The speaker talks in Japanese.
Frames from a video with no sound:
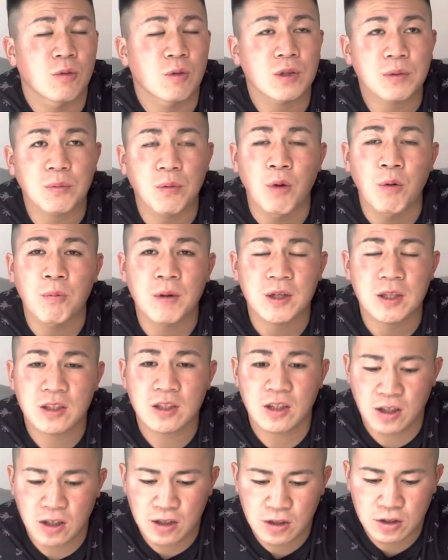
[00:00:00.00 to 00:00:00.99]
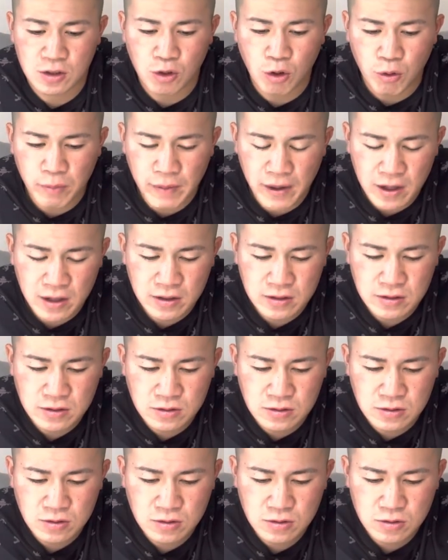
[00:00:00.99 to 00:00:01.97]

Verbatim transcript: でもほんまにね、4番